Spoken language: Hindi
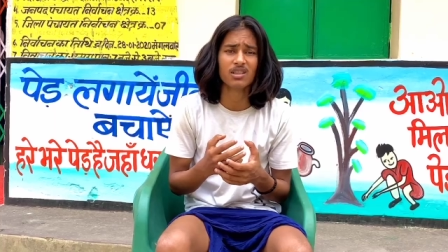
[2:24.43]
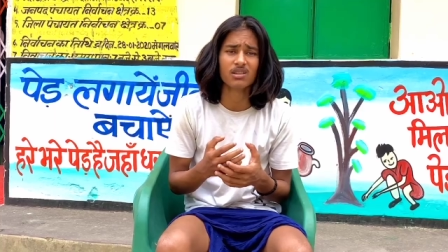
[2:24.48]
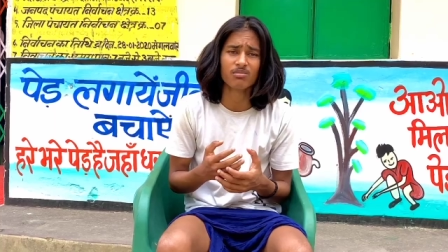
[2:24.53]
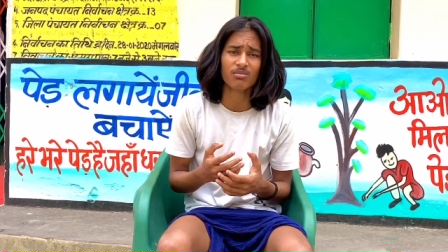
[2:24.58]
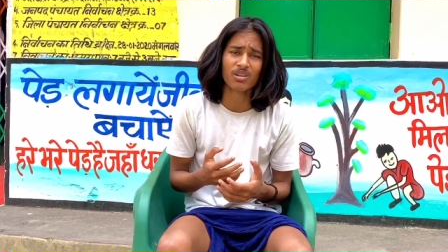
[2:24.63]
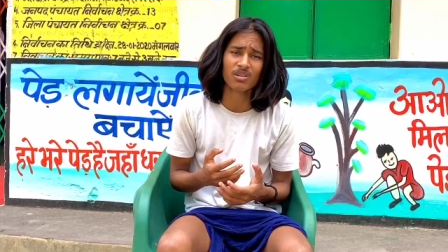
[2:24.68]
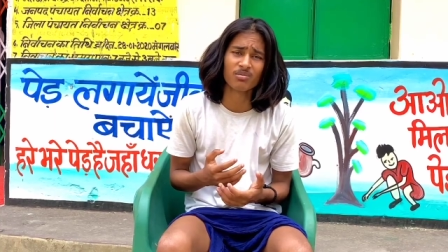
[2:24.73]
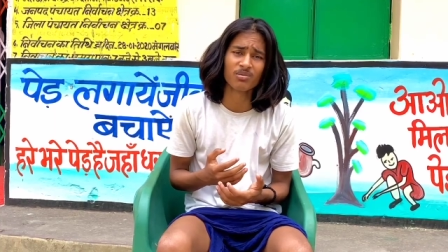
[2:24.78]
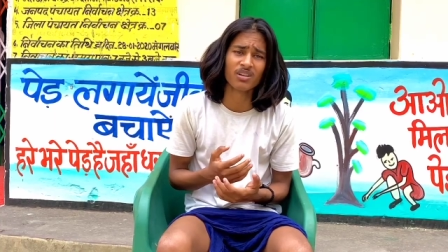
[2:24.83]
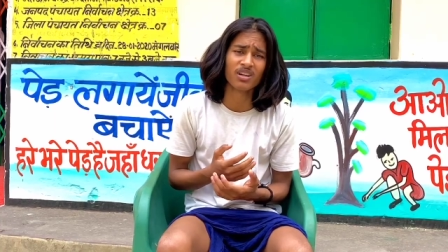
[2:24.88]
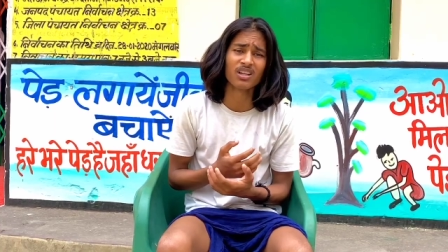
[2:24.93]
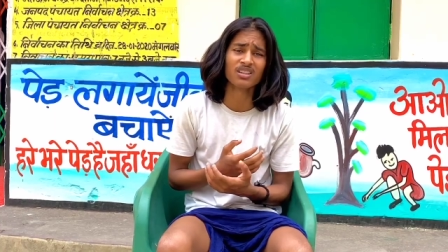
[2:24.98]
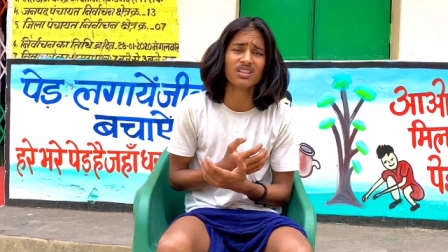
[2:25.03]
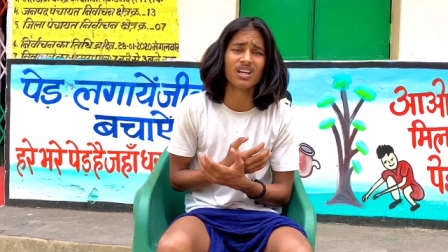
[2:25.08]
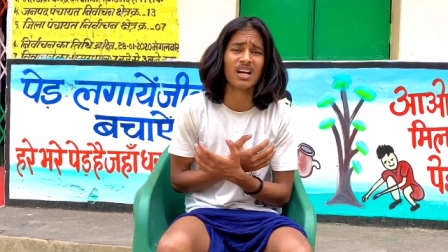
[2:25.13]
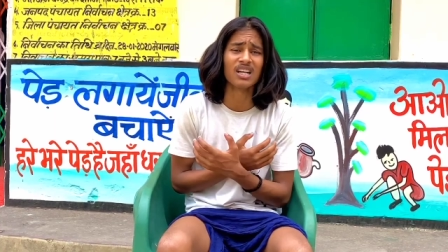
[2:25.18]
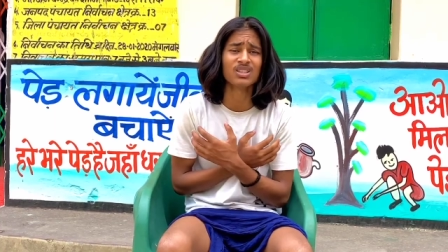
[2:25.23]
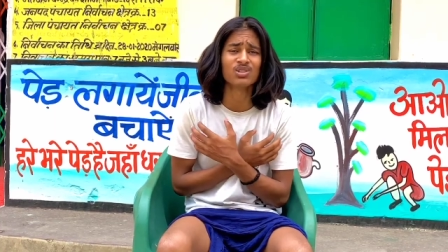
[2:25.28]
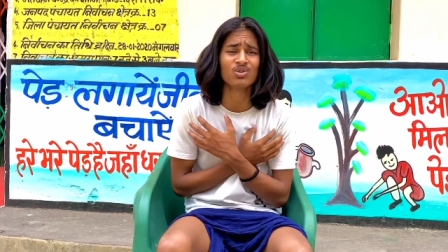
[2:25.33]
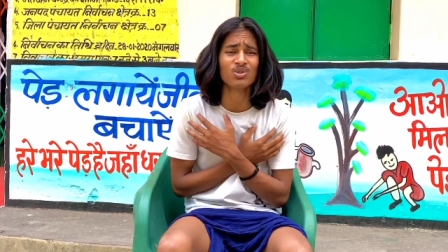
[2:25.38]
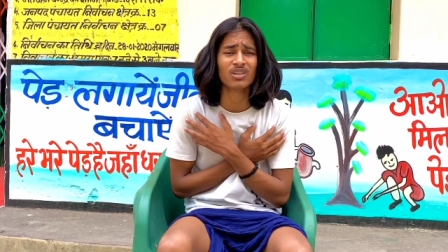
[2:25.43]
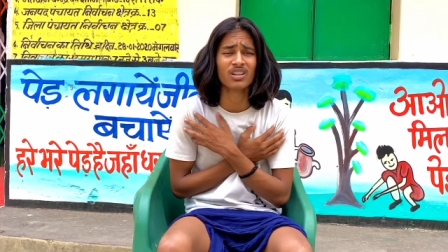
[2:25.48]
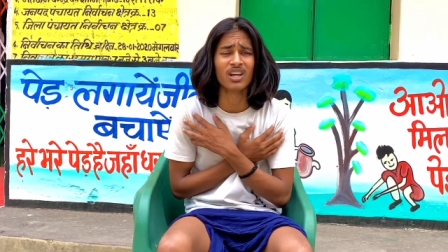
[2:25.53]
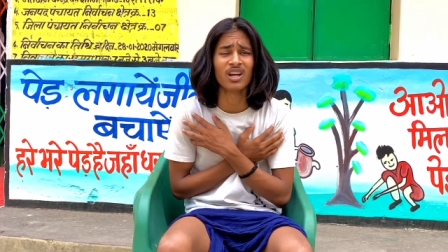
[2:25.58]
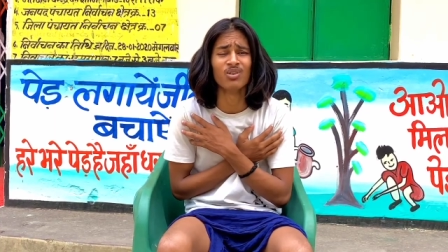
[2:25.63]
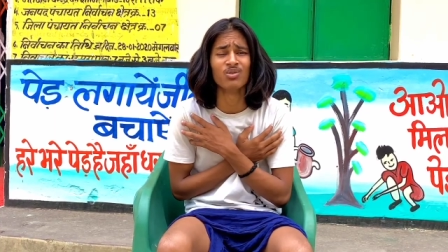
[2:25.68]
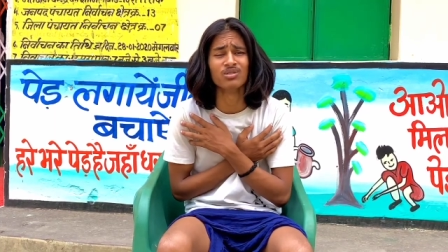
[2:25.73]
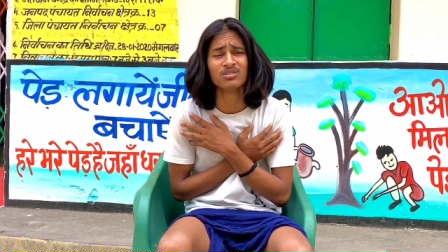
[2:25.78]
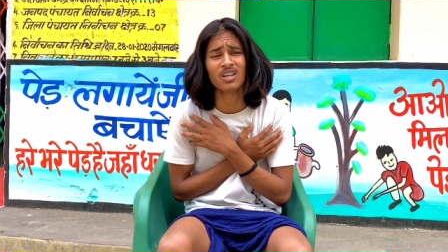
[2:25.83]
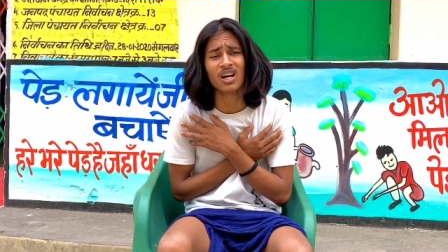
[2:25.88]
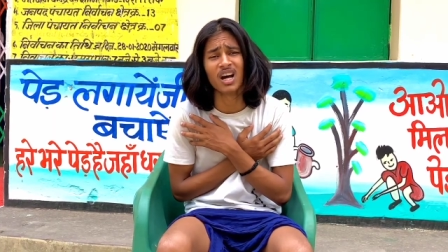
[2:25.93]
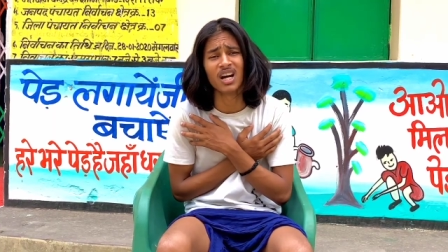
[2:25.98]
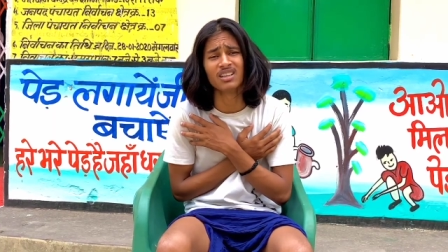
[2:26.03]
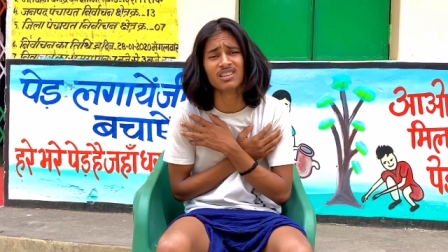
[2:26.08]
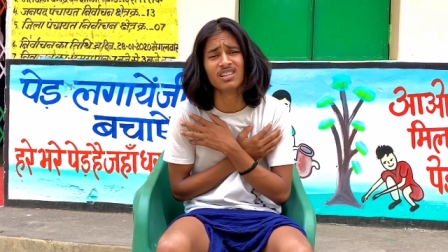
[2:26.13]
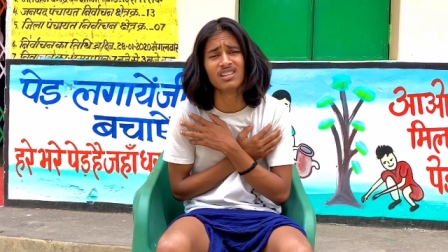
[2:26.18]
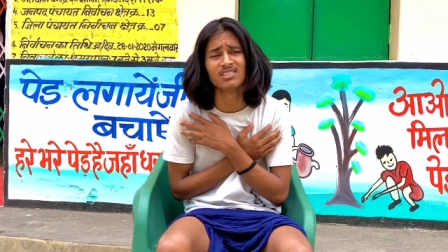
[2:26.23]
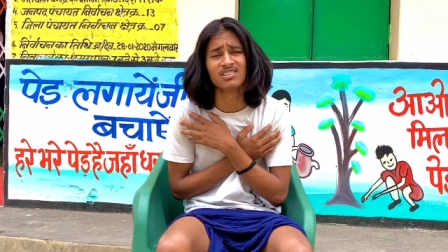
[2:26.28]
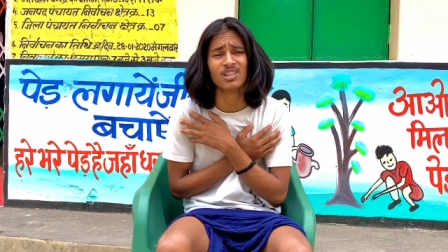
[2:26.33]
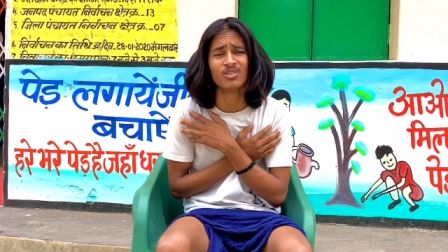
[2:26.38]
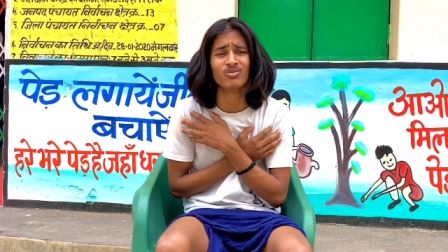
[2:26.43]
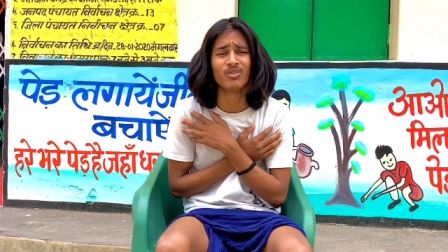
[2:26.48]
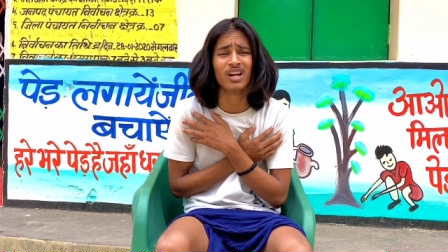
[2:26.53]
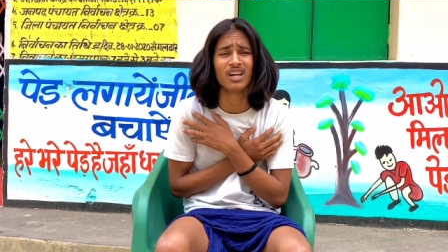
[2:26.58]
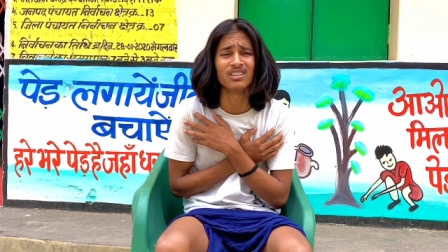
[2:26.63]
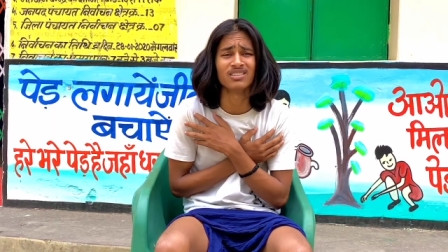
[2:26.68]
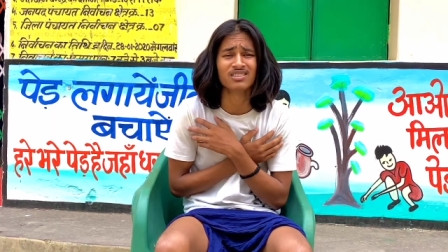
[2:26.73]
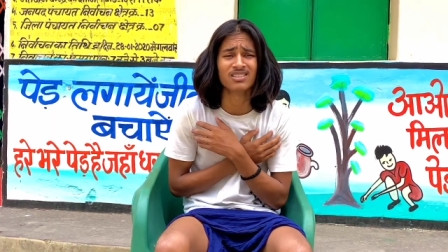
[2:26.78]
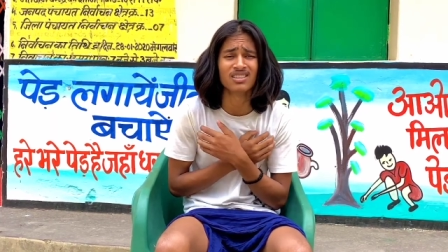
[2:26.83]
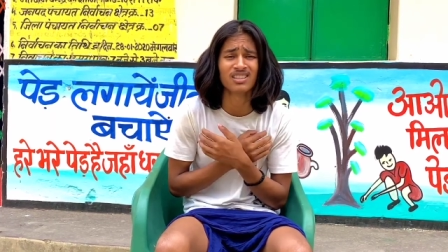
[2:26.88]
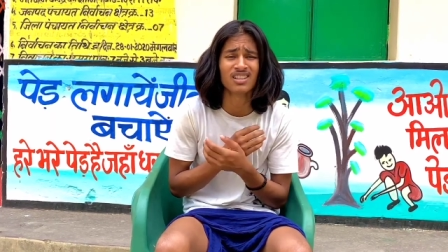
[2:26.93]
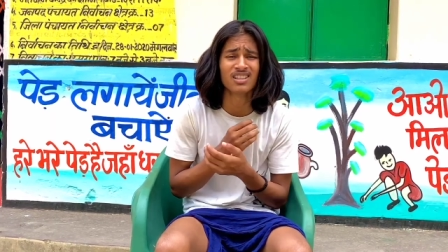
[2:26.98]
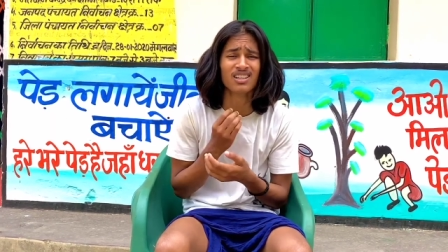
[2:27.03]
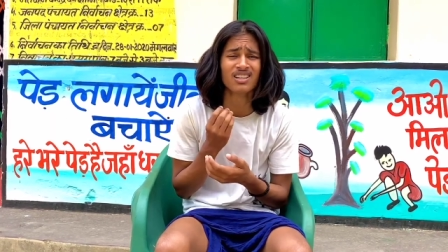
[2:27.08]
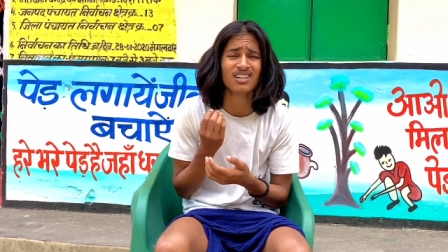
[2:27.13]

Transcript: सर मैं भी हताश हो गया उस हाथ की सफाई से